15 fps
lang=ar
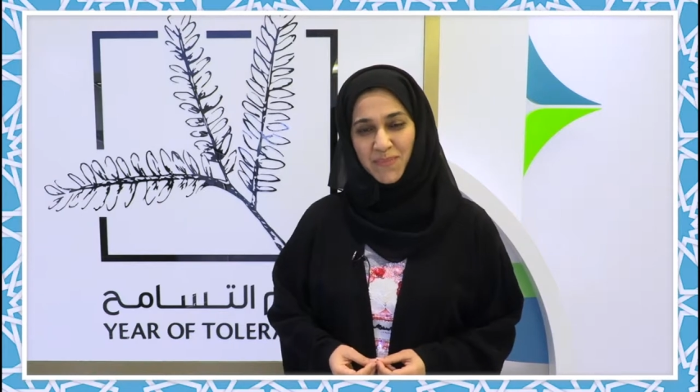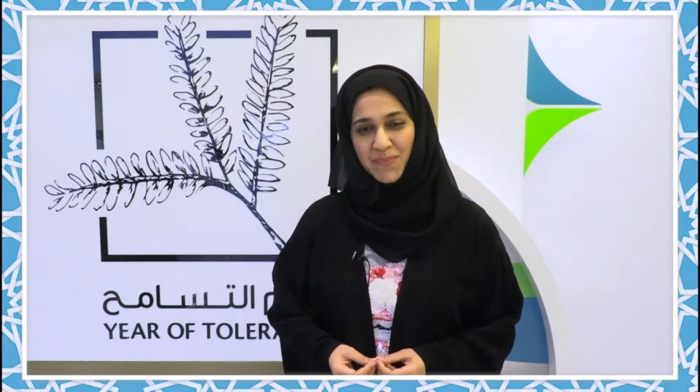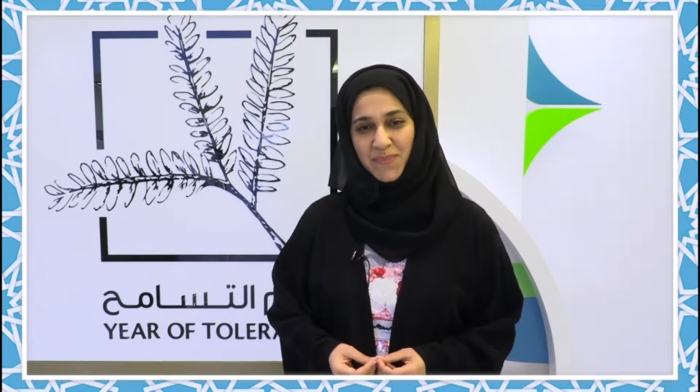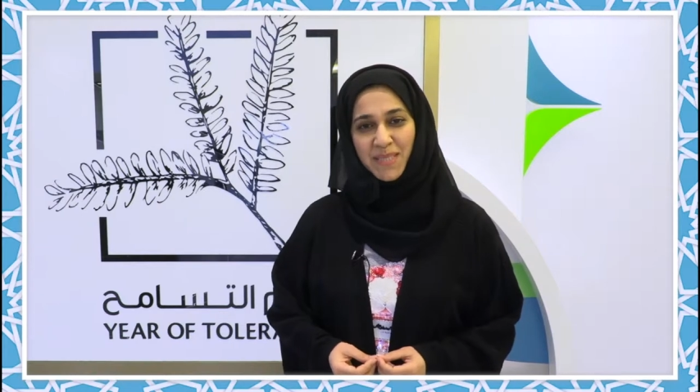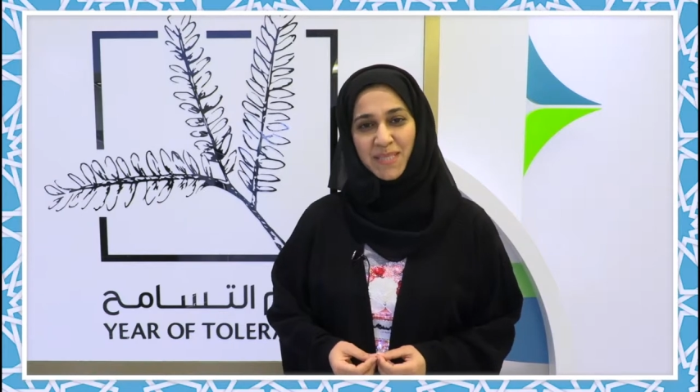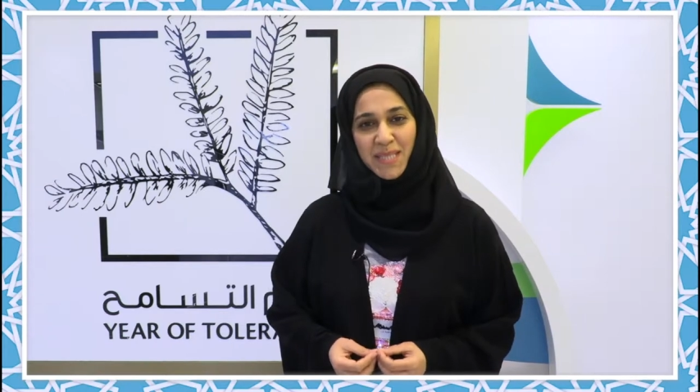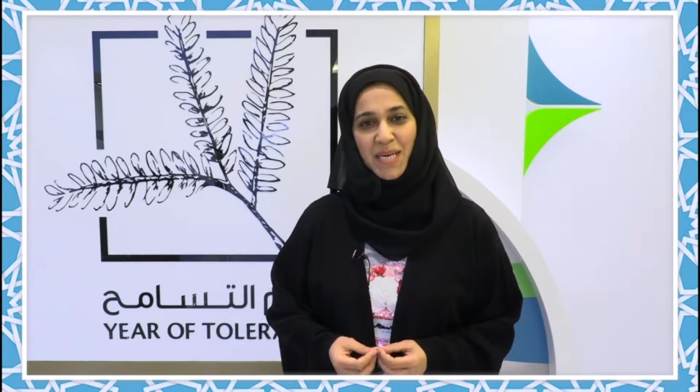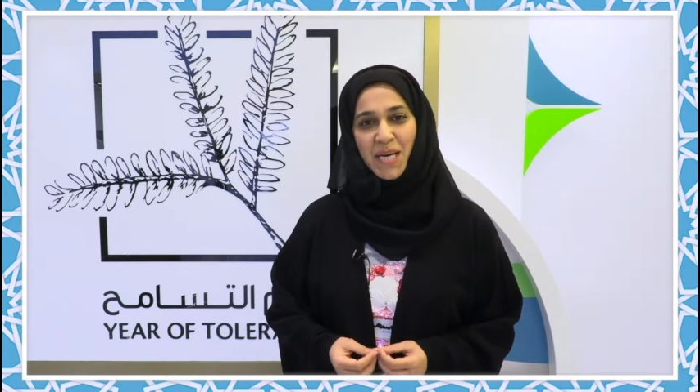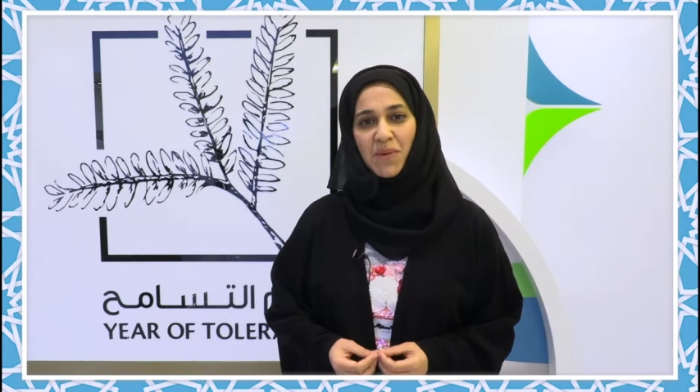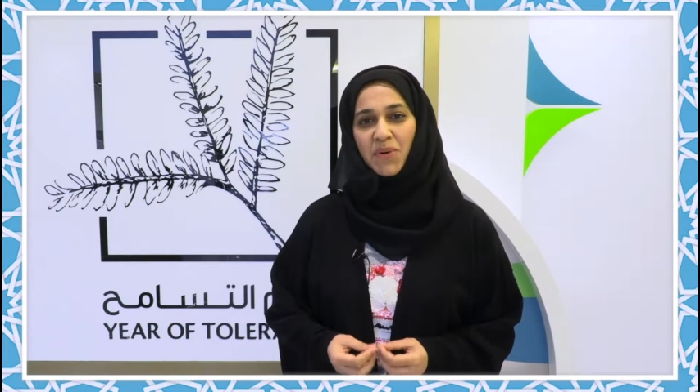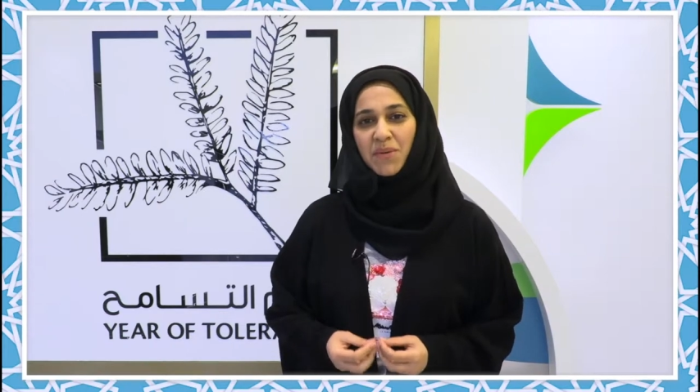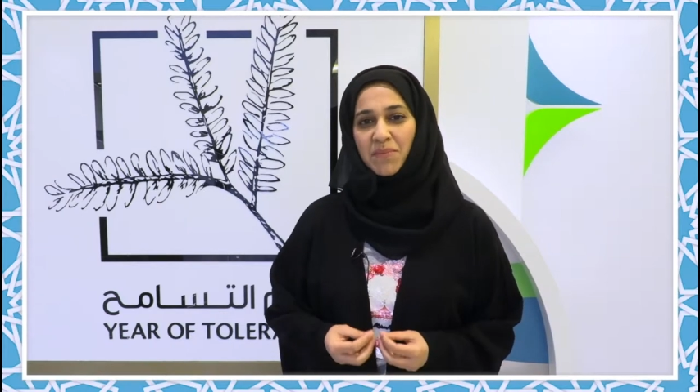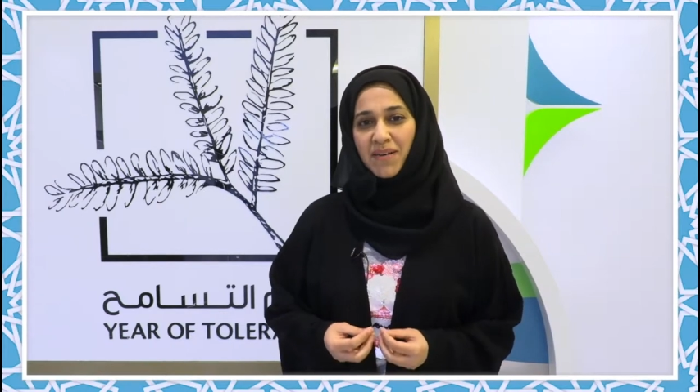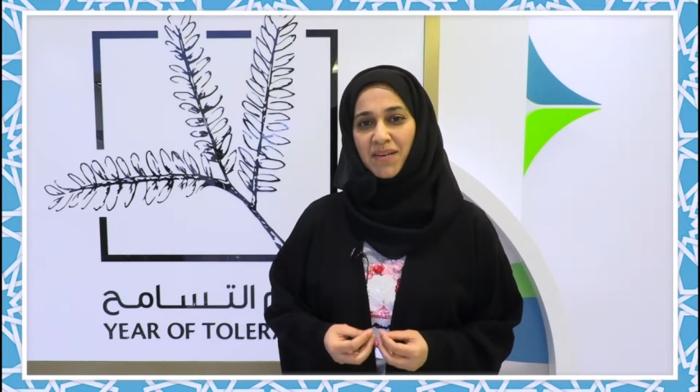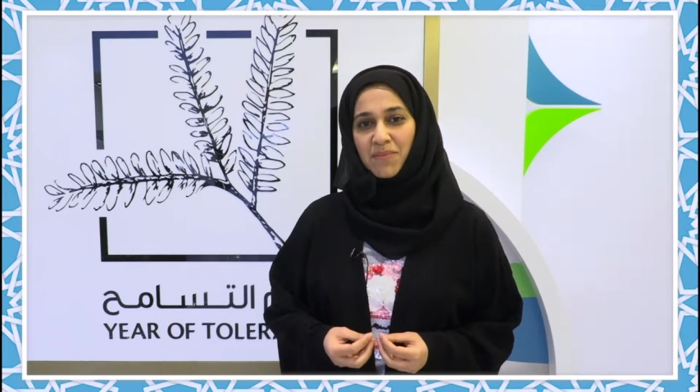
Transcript: بالتعاون مع